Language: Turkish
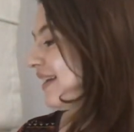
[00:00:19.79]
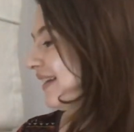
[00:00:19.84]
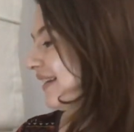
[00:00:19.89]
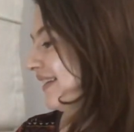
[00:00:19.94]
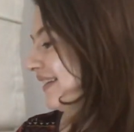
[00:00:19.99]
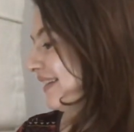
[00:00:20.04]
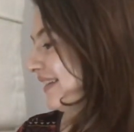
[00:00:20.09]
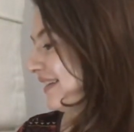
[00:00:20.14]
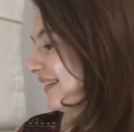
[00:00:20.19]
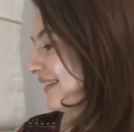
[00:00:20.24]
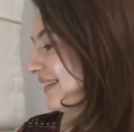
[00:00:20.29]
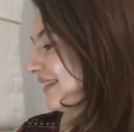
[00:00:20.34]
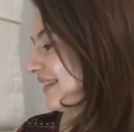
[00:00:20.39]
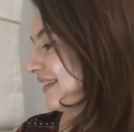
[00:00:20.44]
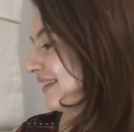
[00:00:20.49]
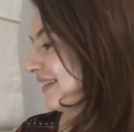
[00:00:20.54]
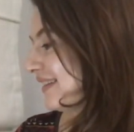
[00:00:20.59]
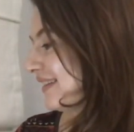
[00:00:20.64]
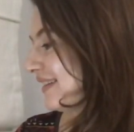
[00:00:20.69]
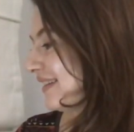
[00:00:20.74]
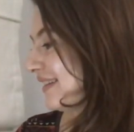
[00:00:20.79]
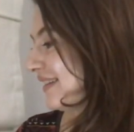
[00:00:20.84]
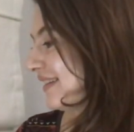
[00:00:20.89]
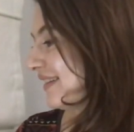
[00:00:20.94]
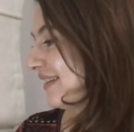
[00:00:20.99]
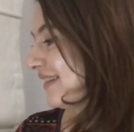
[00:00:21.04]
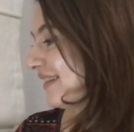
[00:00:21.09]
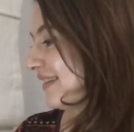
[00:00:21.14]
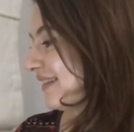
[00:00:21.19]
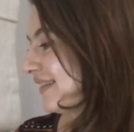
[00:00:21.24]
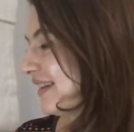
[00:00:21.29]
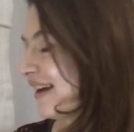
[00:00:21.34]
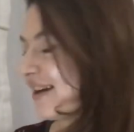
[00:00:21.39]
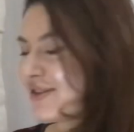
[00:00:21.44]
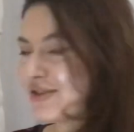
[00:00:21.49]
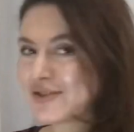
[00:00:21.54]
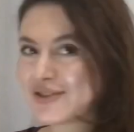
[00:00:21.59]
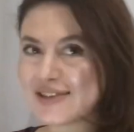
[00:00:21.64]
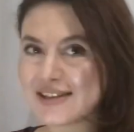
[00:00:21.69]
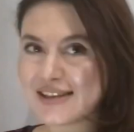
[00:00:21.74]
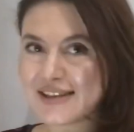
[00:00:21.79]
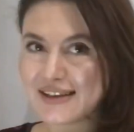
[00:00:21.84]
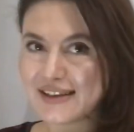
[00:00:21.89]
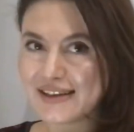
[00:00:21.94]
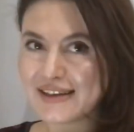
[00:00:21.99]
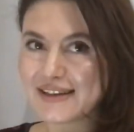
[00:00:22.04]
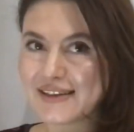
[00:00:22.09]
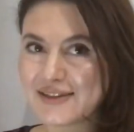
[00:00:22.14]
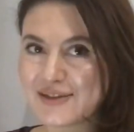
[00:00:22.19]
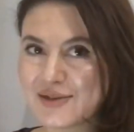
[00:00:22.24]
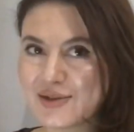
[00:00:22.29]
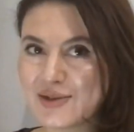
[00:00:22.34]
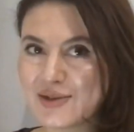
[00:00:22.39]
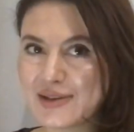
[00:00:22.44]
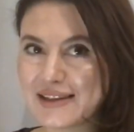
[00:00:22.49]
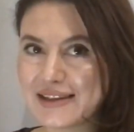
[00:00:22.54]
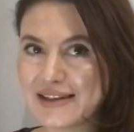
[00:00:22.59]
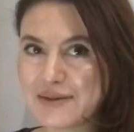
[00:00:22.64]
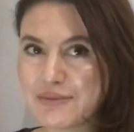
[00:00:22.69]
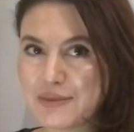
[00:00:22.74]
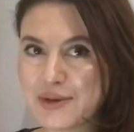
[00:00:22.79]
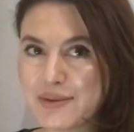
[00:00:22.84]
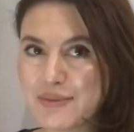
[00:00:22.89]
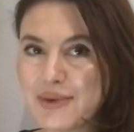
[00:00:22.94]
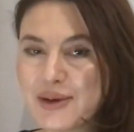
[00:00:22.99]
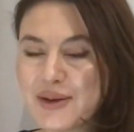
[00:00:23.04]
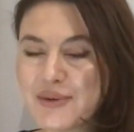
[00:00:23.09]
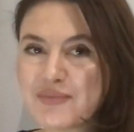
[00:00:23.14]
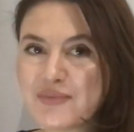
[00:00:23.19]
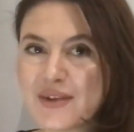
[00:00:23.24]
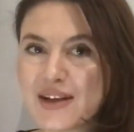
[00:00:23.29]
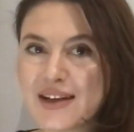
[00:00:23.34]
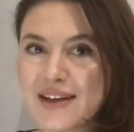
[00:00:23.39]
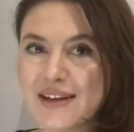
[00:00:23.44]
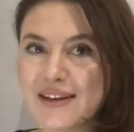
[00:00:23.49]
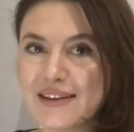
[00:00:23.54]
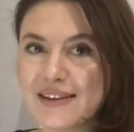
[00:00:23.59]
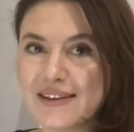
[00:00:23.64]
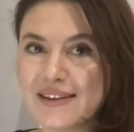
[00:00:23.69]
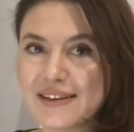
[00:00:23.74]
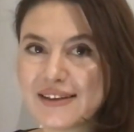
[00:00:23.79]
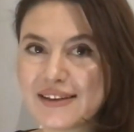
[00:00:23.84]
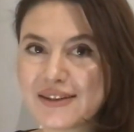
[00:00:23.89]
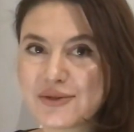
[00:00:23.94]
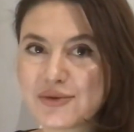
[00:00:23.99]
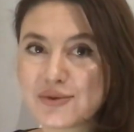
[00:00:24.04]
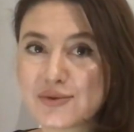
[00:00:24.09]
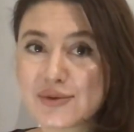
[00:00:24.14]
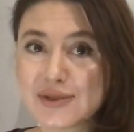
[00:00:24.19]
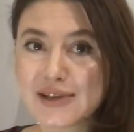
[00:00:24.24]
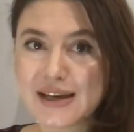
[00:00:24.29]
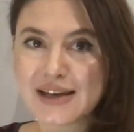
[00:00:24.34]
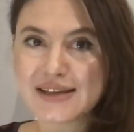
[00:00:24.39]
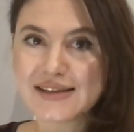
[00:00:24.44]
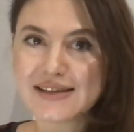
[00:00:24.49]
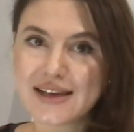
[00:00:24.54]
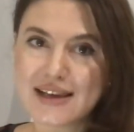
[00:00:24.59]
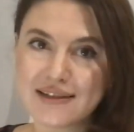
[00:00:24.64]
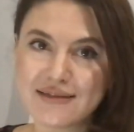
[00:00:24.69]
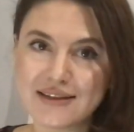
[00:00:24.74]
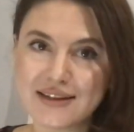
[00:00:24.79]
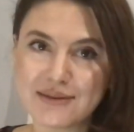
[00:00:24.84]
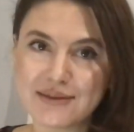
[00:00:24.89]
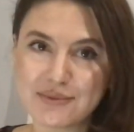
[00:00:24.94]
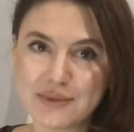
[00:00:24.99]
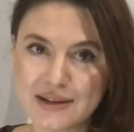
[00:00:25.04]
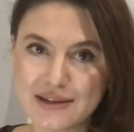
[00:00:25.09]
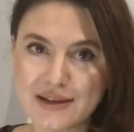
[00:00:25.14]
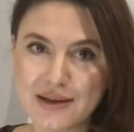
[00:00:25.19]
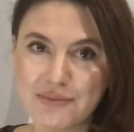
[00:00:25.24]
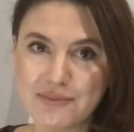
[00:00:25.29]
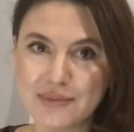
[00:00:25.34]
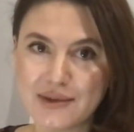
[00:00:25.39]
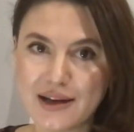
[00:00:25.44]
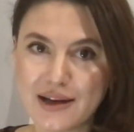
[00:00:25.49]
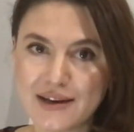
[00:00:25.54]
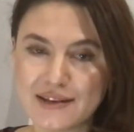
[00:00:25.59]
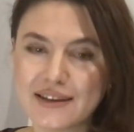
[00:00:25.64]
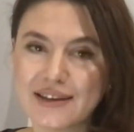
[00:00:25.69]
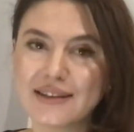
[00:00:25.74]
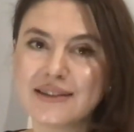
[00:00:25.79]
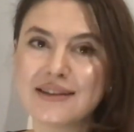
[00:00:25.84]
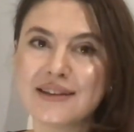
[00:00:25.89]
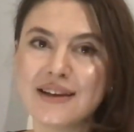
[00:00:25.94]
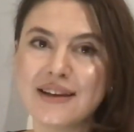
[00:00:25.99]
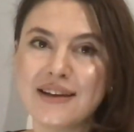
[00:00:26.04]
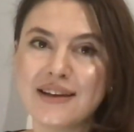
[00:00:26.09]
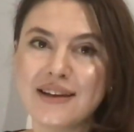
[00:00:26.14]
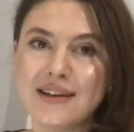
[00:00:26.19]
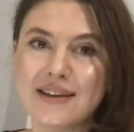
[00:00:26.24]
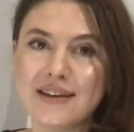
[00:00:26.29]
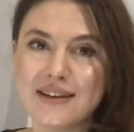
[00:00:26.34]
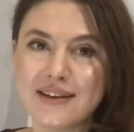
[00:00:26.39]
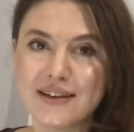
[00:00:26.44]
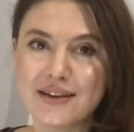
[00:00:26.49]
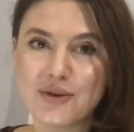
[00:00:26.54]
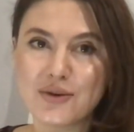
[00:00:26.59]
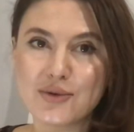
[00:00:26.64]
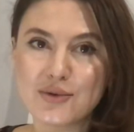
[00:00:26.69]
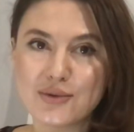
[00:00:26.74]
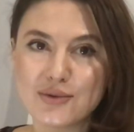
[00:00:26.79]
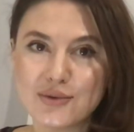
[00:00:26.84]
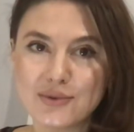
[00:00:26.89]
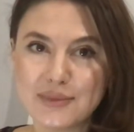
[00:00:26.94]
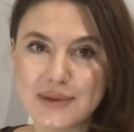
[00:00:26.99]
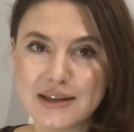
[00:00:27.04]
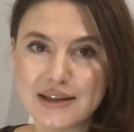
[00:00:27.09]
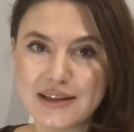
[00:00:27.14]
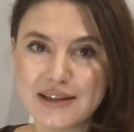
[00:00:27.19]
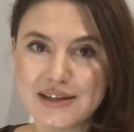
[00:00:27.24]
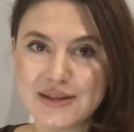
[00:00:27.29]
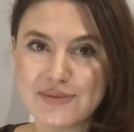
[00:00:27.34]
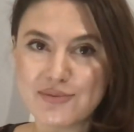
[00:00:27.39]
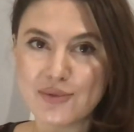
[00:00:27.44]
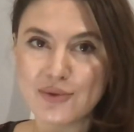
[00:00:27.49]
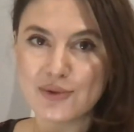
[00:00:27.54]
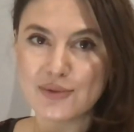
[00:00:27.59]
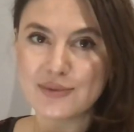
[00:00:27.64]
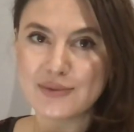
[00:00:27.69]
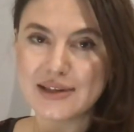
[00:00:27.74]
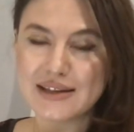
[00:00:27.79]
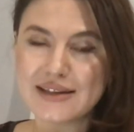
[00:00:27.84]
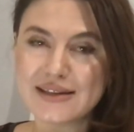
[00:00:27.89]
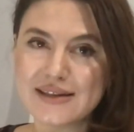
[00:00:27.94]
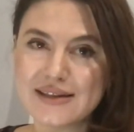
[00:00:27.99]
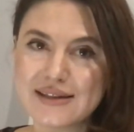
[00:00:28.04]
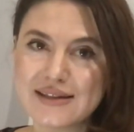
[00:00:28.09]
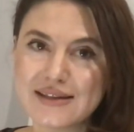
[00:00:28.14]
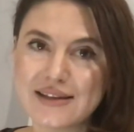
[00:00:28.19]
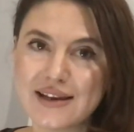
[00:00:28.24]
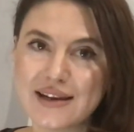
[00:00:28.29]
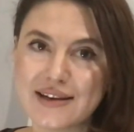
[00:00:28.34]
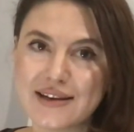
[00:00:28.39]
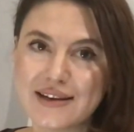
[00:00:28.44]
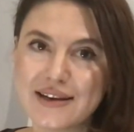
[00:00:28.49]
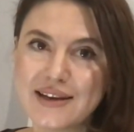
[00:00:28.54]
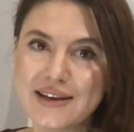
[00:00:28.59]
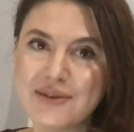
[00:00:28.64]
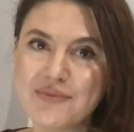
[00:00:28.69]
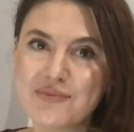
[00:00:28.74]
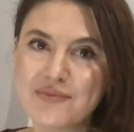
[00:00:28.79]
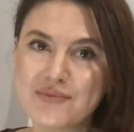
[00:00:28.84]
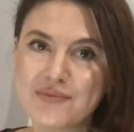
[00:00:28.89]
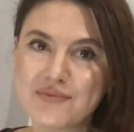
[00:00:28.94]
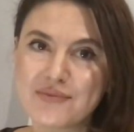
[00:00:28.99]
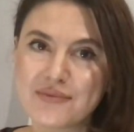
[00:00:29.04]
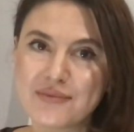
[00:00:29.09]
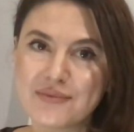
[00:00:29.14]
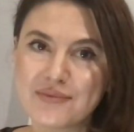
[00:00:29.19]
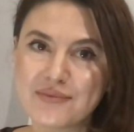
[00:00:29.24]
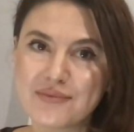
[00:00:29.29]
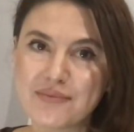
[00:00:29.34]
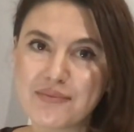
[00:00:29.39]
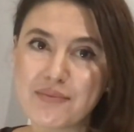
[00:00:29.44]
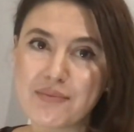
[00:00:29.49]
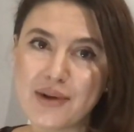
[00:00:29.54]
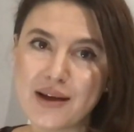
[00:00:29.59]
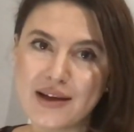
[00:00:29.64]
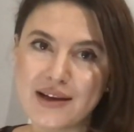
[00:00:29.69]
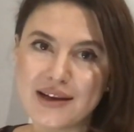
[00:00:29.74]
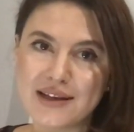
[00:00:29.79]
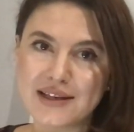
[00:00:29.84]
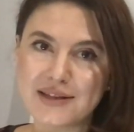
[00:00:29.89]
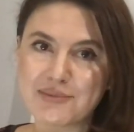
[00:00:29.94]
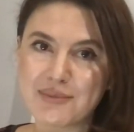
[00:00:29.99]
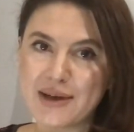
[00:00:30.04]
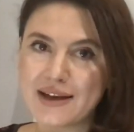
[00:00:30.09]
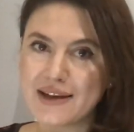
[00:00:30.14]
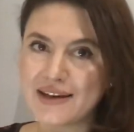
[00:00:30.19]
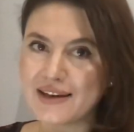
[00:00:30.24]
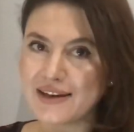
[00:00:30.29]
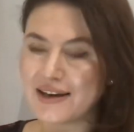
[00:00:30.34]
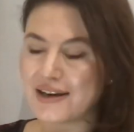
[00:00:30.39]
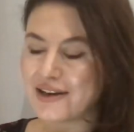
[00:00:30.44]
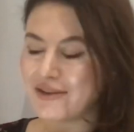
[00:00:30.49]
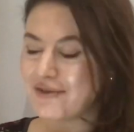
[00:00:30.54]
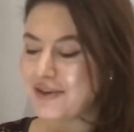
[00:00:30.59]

E, daha önce de söylediğim gibi e, güzel sevdiğim kitaplardan e, okuduğum ilginç bölümleri sizlerle paylaşacağım paylaşmaya karar